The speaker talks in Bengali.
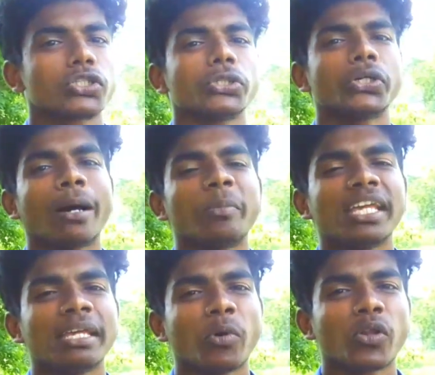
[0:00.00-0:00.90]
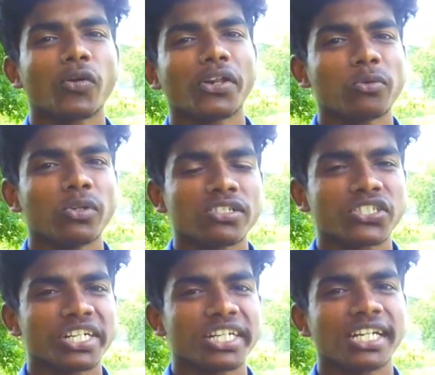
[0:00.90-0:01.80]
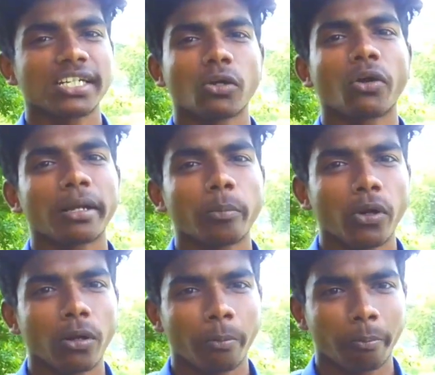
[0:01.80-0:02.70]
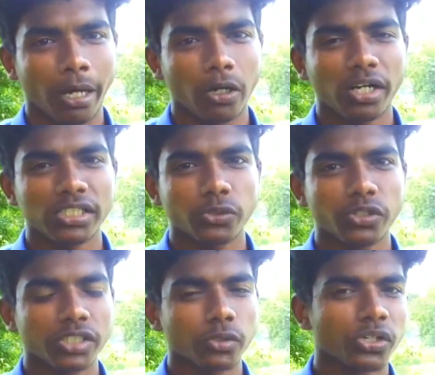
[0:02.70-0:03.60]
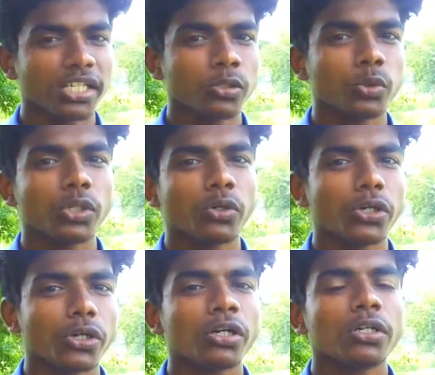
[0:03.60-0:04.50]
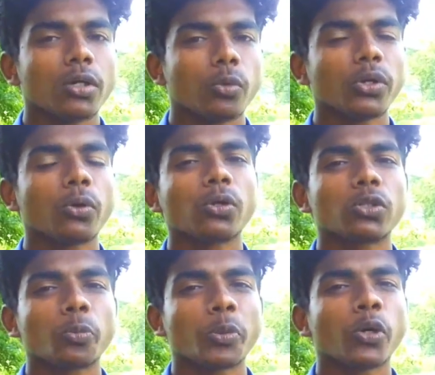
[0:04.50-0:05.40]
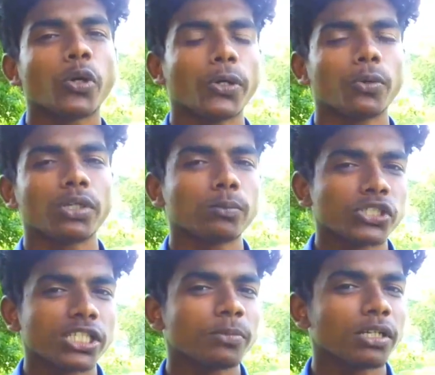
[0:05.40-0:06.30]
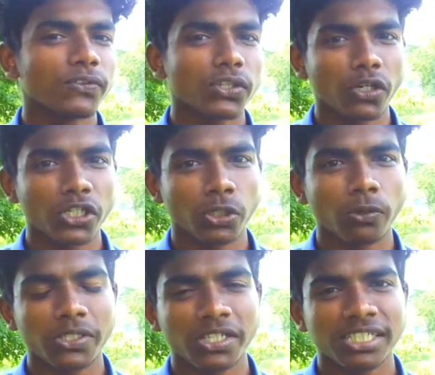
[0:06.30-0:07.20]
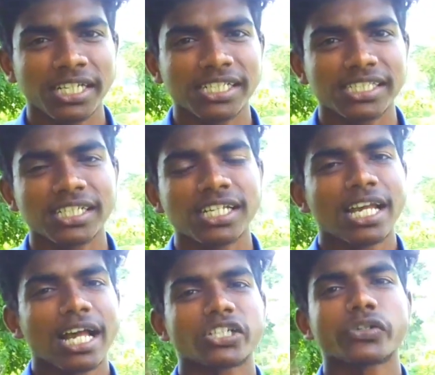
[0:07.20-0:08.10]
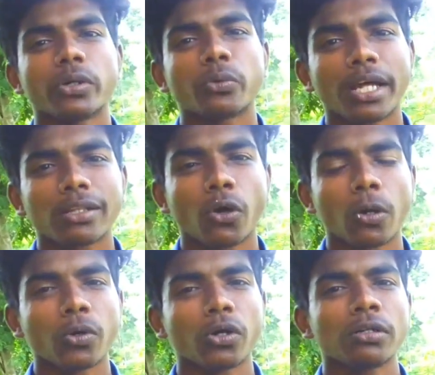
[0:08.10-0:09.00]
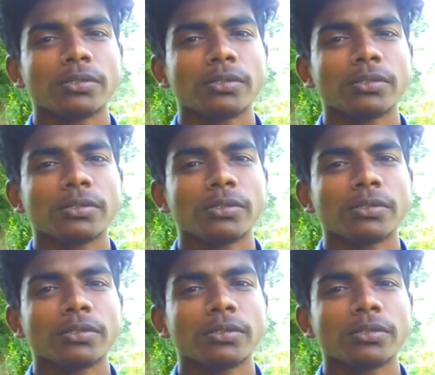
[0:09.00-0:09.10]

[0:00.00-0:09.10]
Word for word: সো আমি মনে করি উইলিয়ামসন এটি একটি অনেক ভালো ভালো কাজ করেছেন উনি ইহুদি হয়েও উনি অন্য ধর্মের হয়েও উনি মুসলিমদের প্রতি অনেক সমবেদনা জানিয়েছেন আসলে ওনার ধর্ম